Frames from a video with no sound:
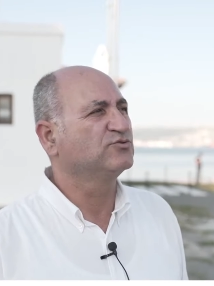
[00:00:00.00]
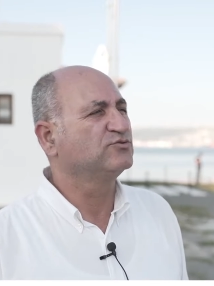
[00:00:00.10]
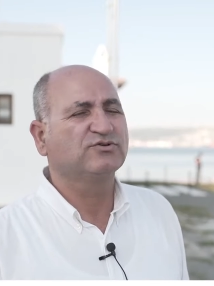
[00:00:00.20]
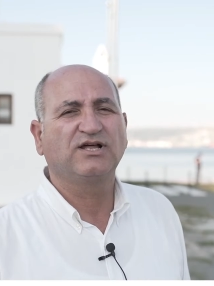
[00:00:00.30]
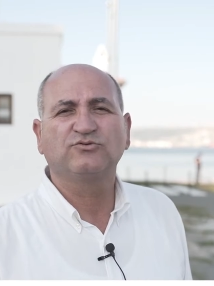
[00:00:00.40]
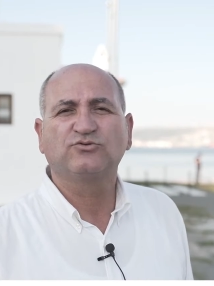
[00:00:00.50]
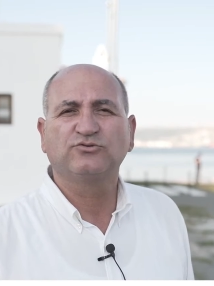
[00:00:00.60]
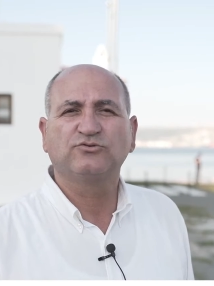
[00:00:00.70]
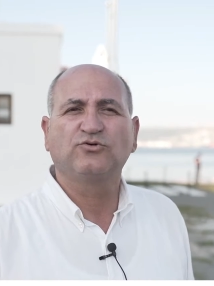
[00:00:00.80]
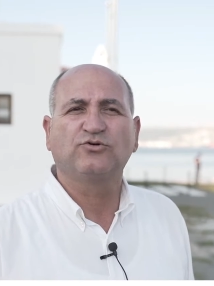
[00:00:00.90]
kültürel
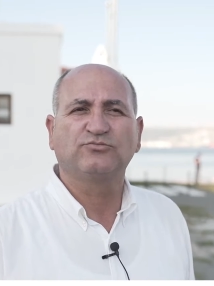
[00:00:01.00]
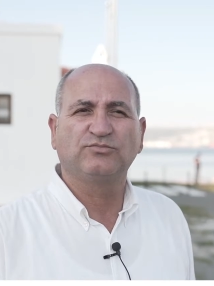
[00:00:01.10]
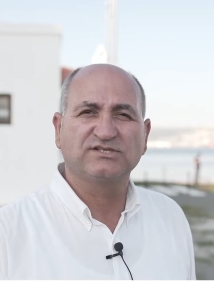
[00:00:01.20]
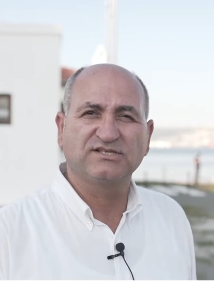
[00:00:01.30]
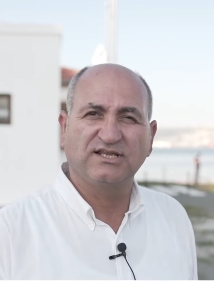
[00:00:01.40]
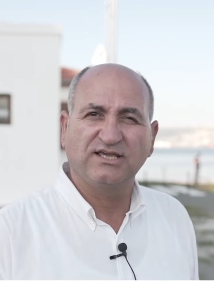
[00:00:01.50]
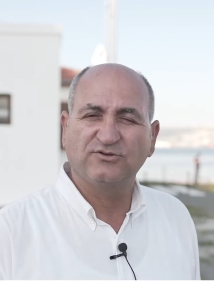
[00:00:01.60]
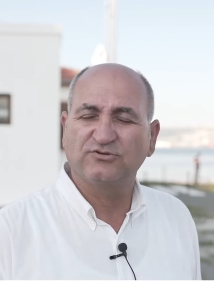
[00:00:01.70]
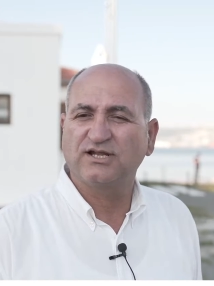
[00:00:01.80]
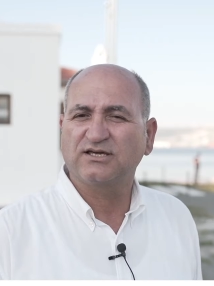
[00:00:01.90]
dokunun korunması ile
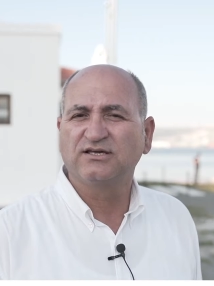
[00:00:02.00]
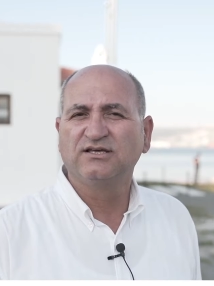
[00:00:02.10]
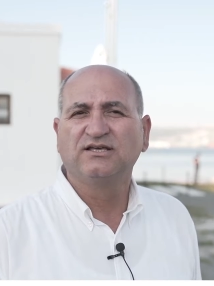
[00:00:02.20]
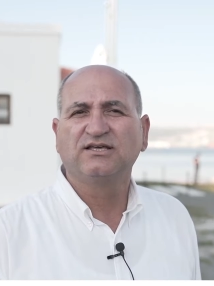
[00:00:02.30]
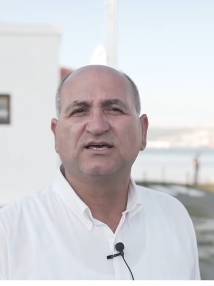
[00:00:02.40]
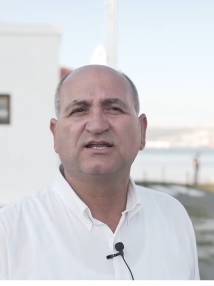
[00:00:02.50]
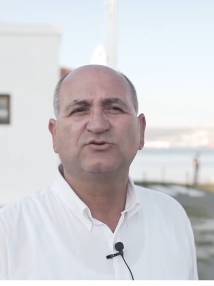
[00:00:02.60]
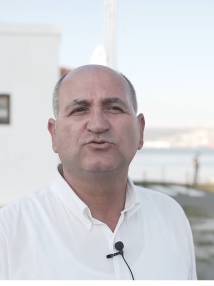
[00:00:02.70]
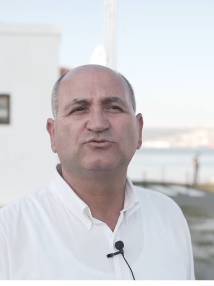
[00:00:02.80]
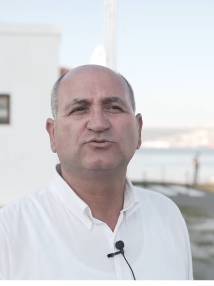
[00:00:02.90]
ilgili olarak
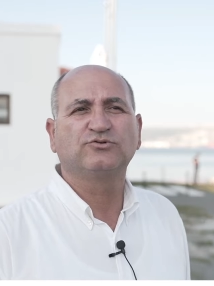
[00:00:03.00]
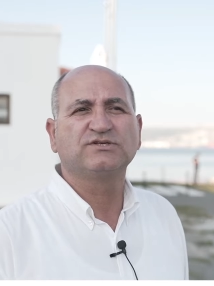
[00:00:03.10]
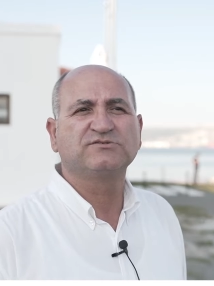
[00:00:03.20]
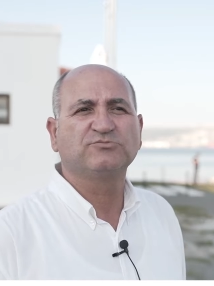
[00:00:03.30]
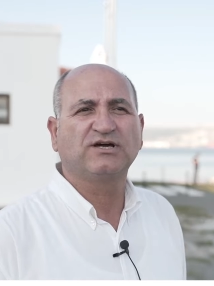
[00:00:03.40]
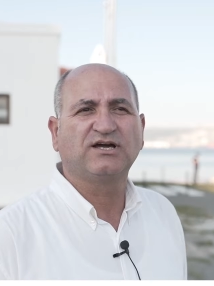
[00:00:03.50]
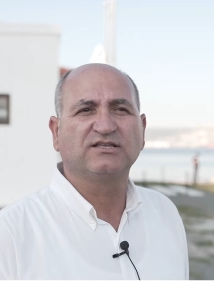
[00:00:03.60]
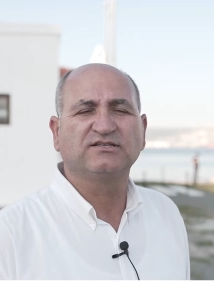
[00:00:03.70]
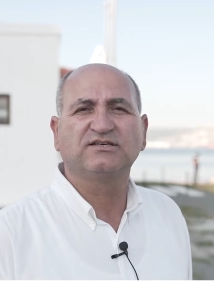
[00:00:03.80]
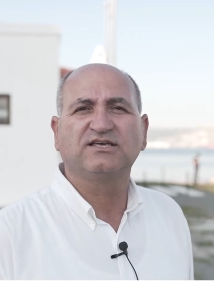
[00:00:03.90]
gerek Kültür Turizm
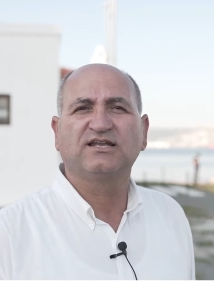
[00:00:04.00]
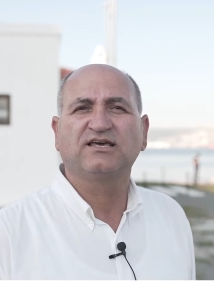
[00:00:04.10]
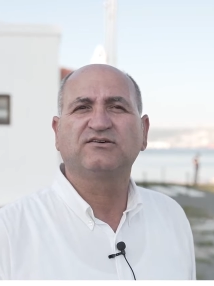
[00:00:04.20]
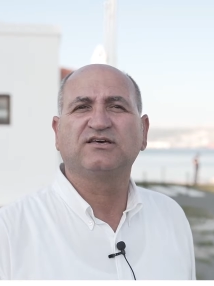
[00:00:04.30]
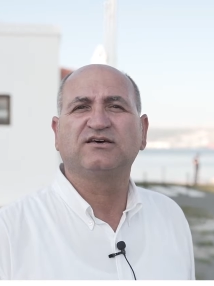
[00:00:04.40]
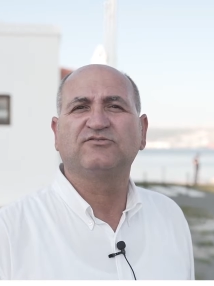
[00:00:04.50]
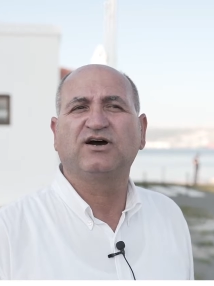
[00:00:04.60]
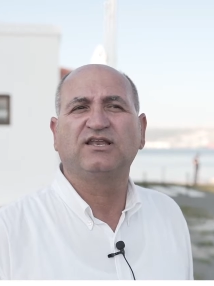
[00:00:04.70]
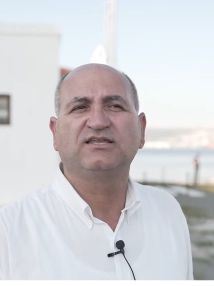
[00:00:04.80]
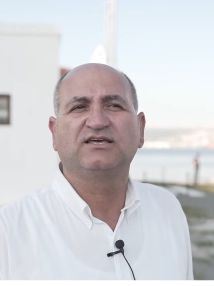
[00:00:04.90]
Bakanlığı, gerek e,
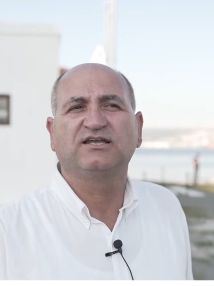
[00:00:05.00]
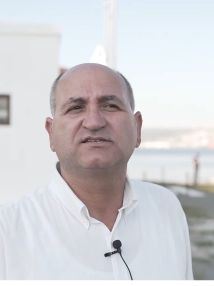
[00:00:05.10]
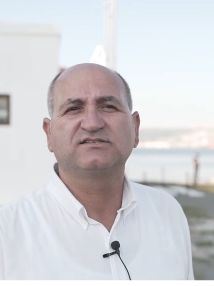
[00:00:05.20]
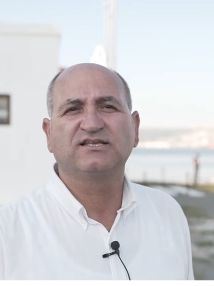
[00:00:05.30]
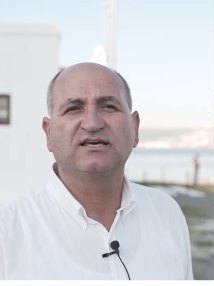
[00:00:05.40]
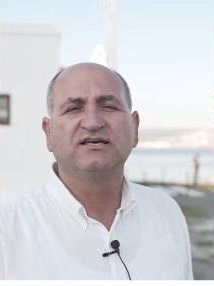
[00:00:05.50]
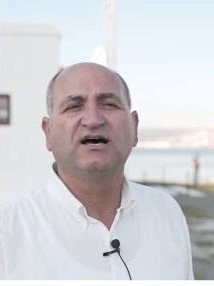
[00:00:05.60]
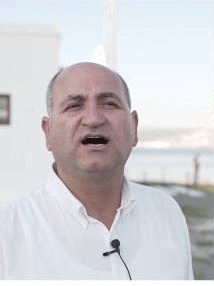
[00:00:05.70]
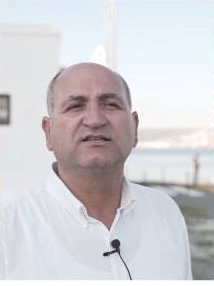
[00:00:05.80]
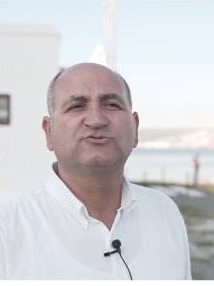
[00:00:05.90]
valilik, gerekse de
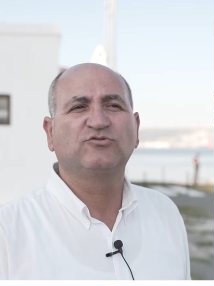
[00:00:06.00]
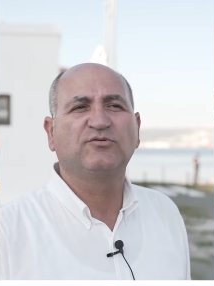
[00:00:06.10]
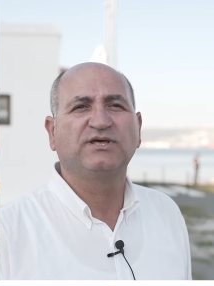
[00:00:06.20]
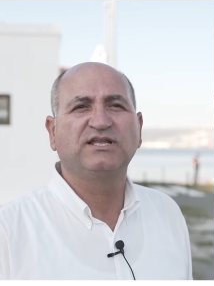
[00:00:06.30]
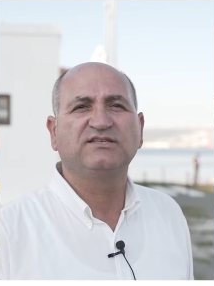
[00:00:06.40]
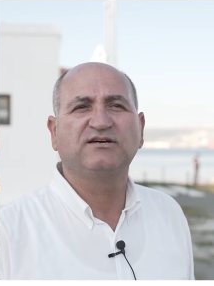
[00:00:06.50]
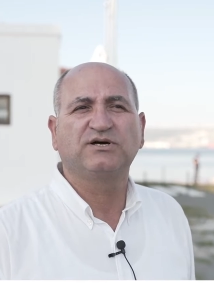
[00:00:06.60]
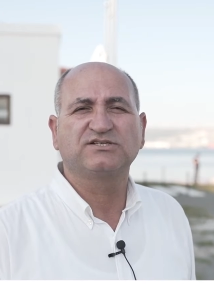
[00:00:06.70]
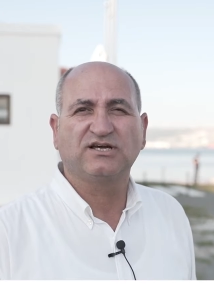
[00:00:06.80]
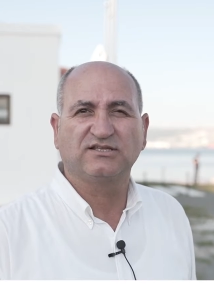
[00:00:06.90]
Altınova Belediye
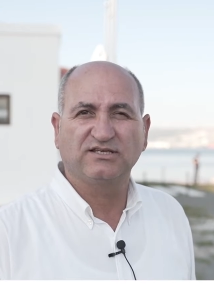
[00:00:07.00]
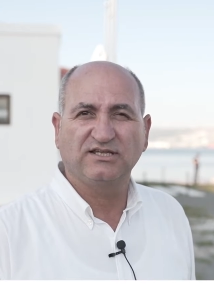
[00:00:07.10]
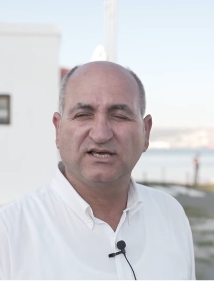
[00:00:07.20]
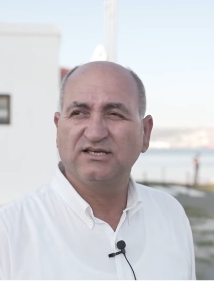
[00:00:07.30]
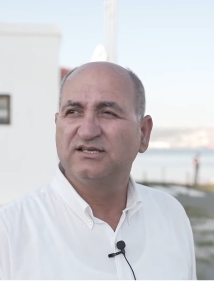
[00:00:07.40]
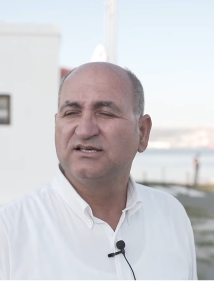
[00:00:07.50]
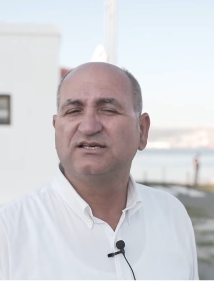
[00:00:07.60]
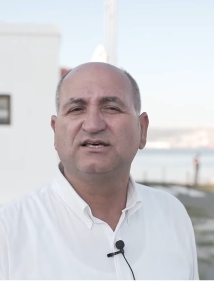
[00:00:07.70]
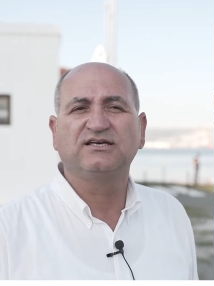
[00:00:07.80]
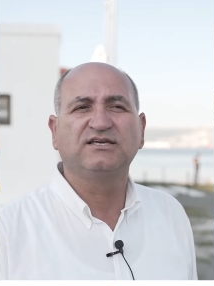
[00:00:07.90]
Başkanlığı ile
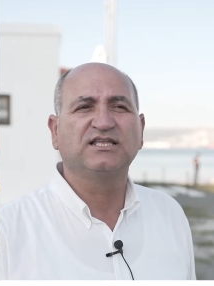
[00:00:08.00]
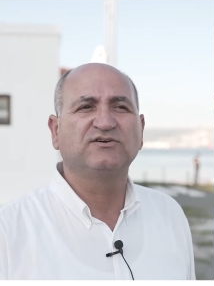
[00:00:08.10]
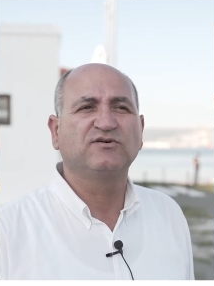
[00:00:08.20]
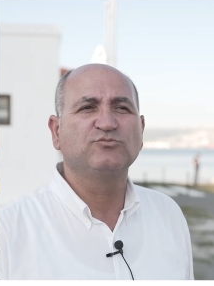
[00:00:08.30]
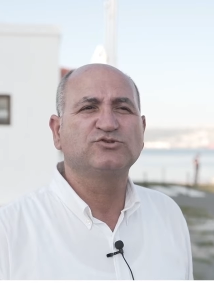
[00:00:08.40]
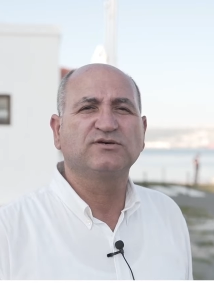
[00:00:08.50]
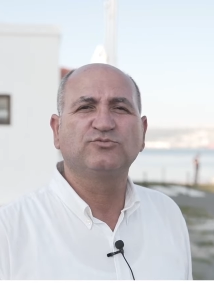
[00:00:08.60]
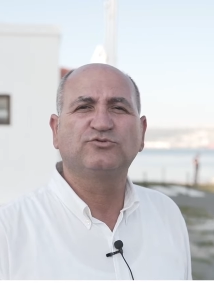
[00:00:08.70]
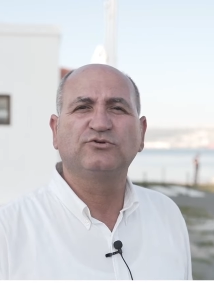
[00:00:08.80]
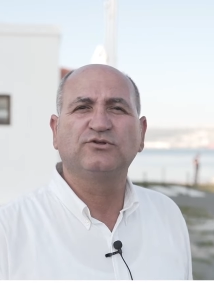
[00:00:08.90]
Yalova Müze
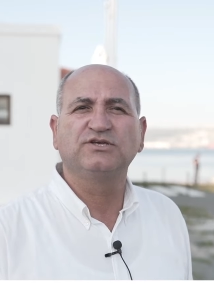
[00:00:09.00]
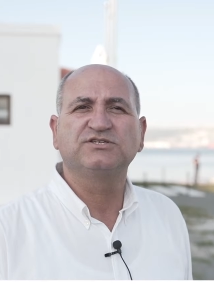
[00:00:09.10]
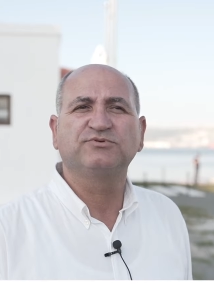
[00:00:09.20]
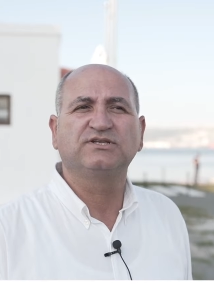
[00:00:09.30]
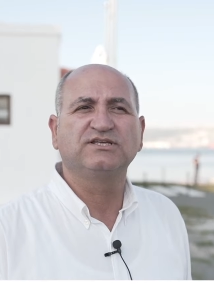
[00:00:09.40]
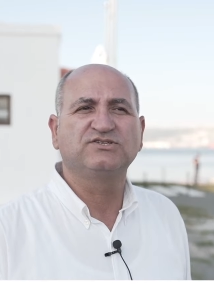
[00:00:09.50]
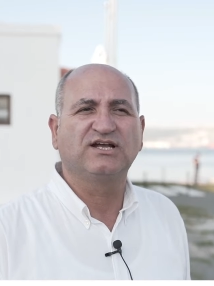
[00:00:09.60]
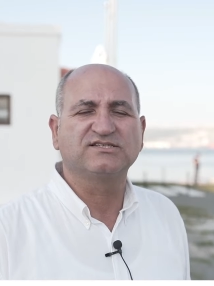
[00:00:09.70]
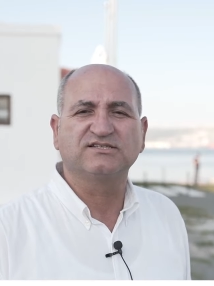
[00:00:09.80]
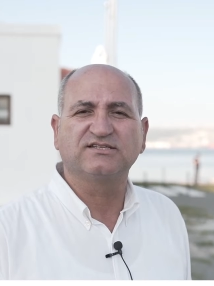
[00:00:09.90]
Müdürlüğü işbirliği
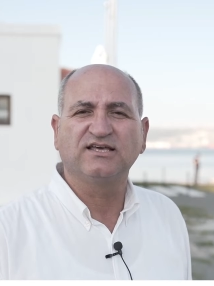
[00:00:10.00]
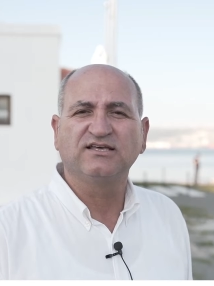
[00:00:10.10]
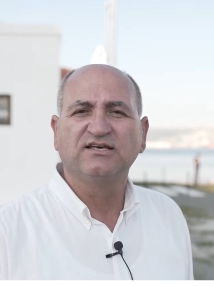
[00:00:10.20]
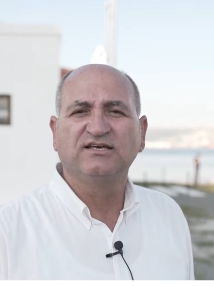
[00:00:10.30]
içerisinde